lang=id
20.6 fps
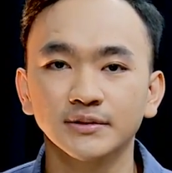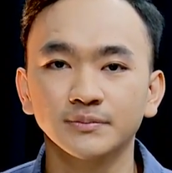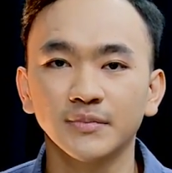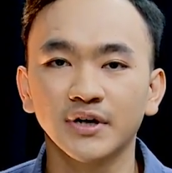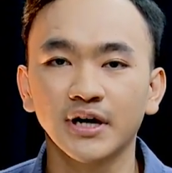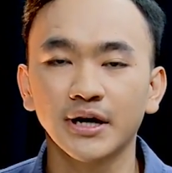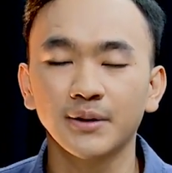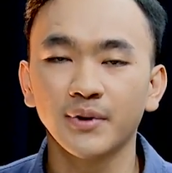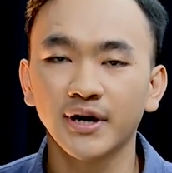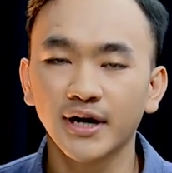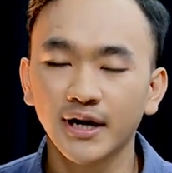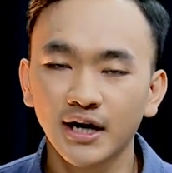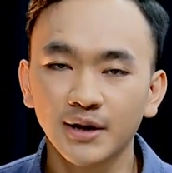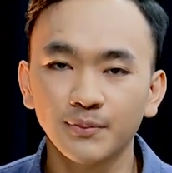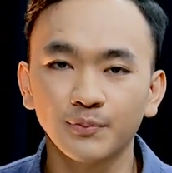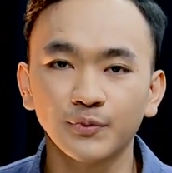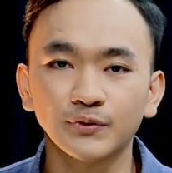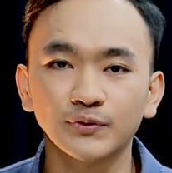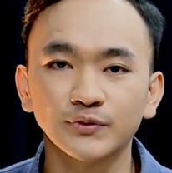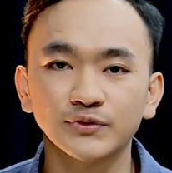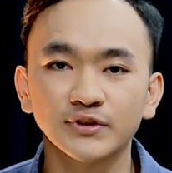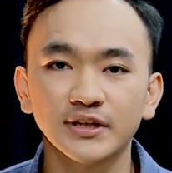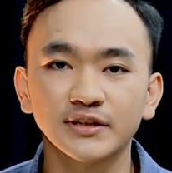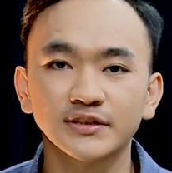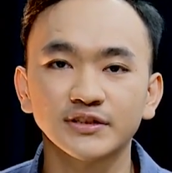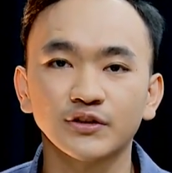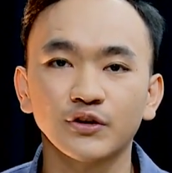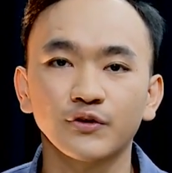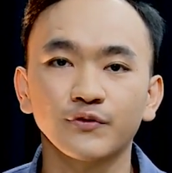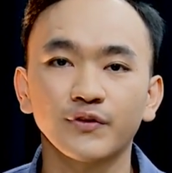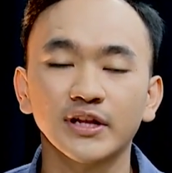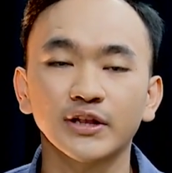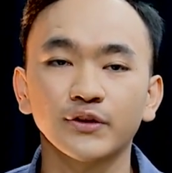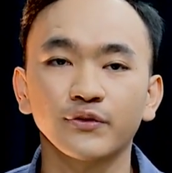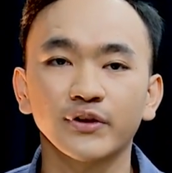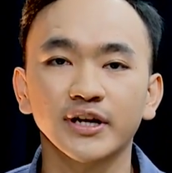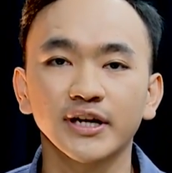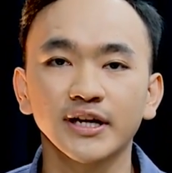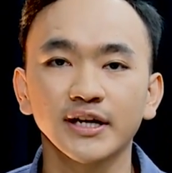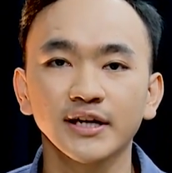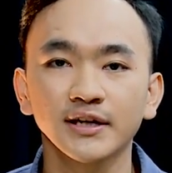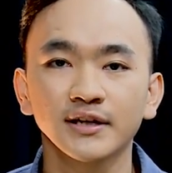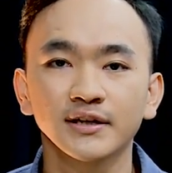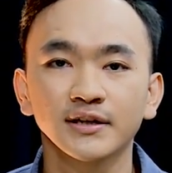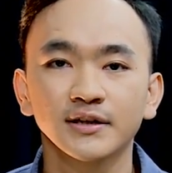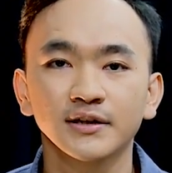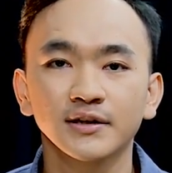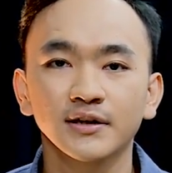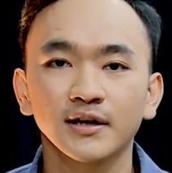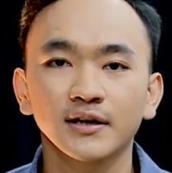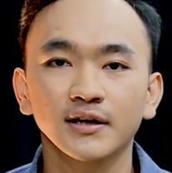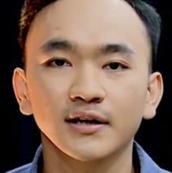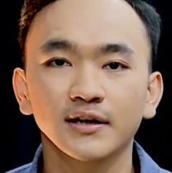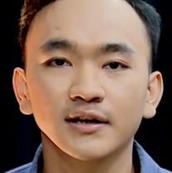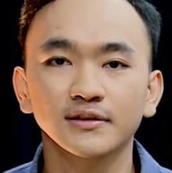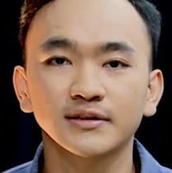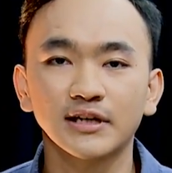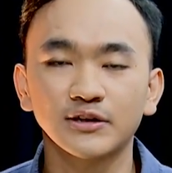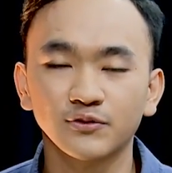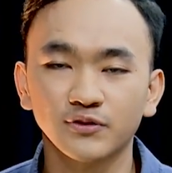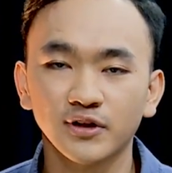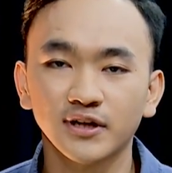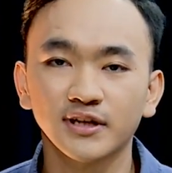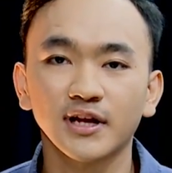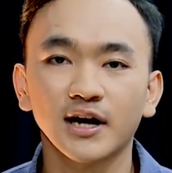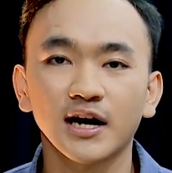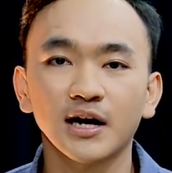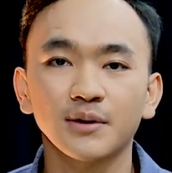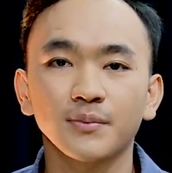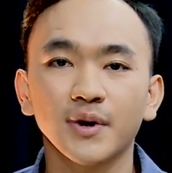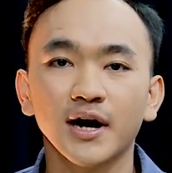bagaimana keputusan Sinovanto Novanto ini Selanjutnya kita akan